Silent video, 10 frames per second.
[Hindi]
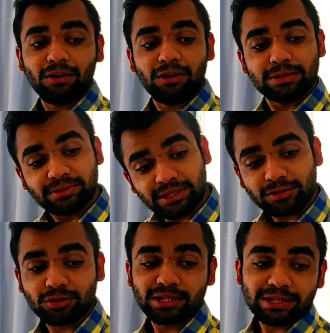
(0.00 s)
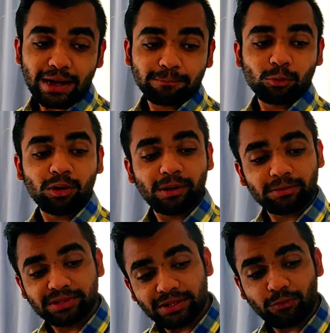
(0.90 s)
और इन सर को सर आपको
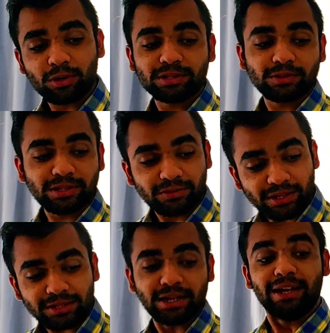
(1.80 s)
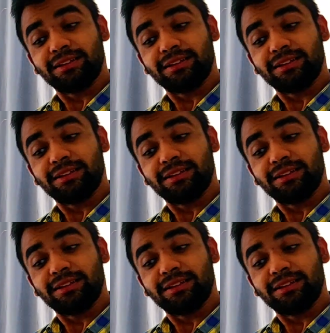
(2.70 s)
अब सिर्फ और सिर्फ सर